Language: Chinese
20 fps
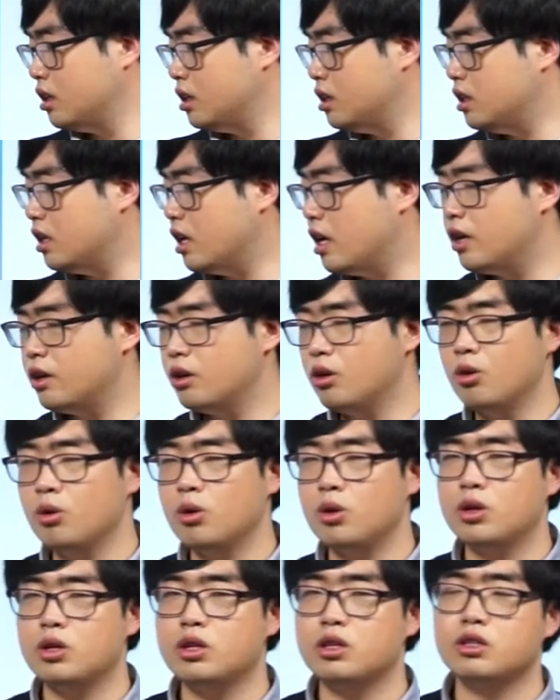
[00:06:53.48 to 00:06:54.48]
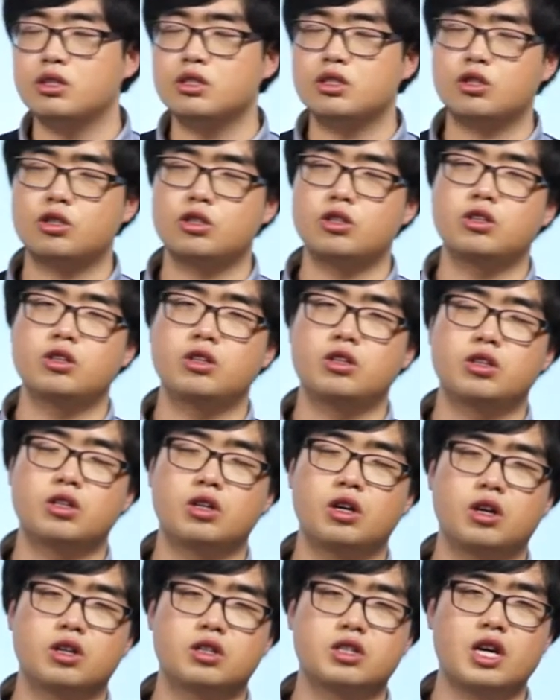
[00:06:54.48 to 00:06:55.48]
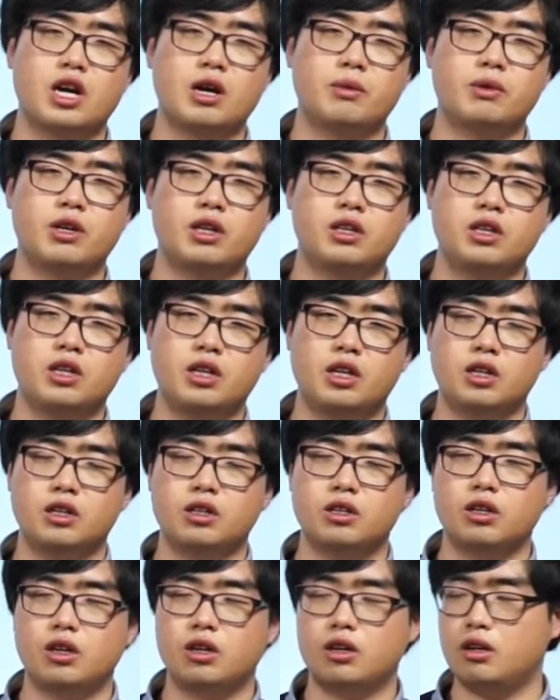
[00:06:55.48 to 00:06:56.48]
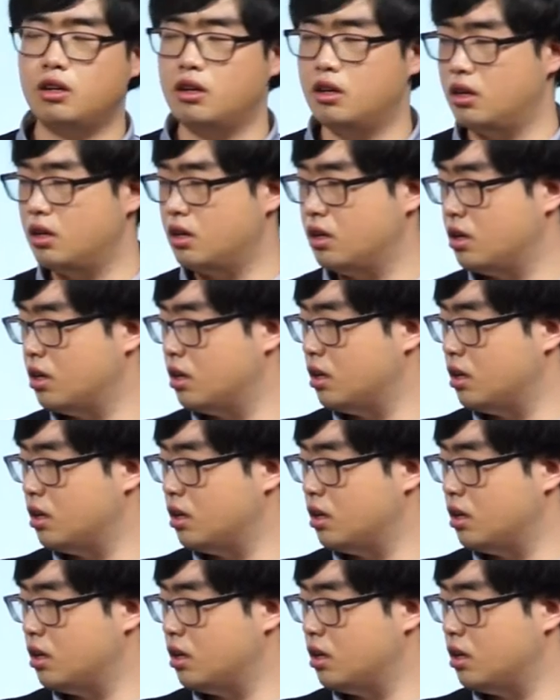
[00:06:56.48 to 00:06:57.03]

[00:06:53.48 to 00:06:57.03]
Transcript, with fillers: 也有是啊差别地啊。